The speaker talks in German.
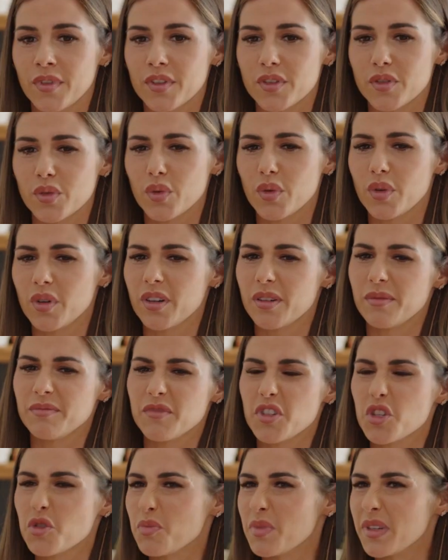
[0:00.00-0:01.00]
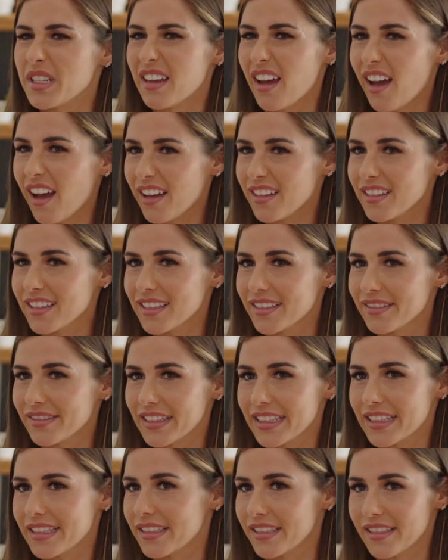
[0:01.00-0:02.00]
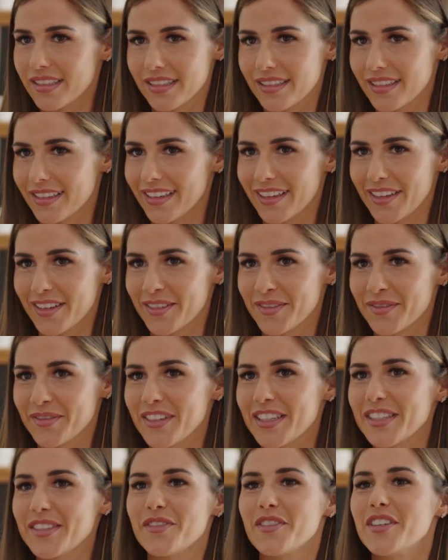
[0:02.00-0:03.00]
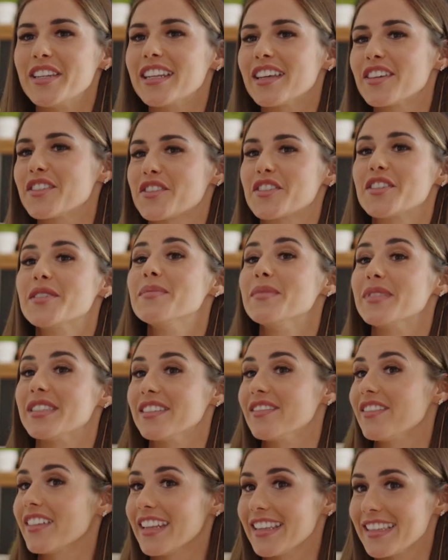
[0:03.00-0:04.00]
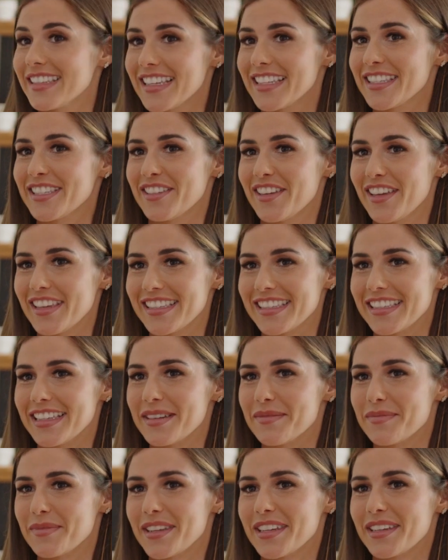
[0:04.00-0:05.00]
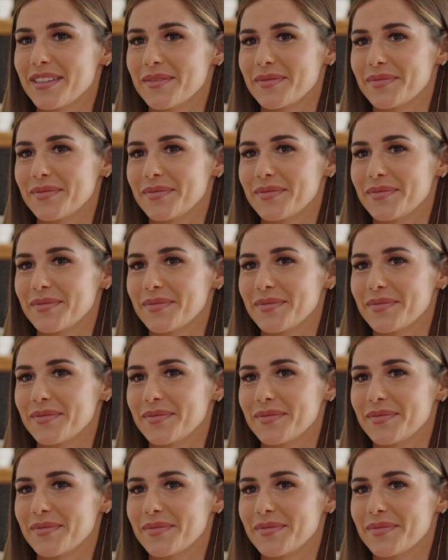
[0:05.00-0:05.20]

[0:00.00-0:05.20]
So Spinat, das ist, äh, ist für ihn das Schlimmste, wenn es das zu essen gibt.